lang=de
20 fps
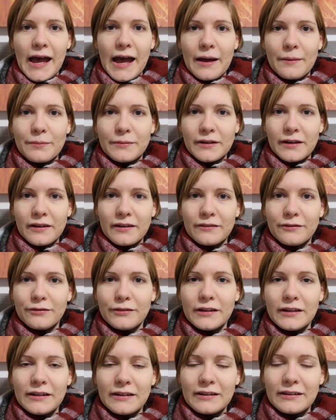habe da
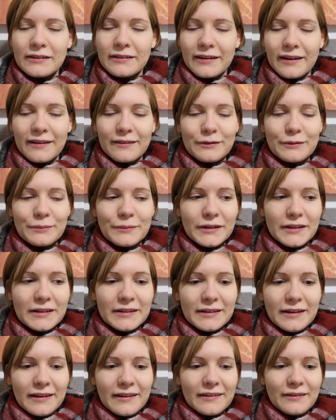viel ja, für mich
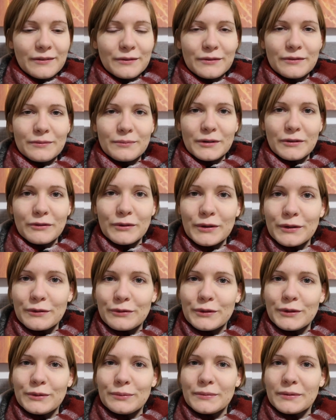getan und mich
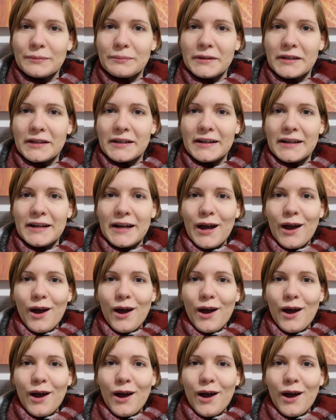wohlgefühlt mit mir.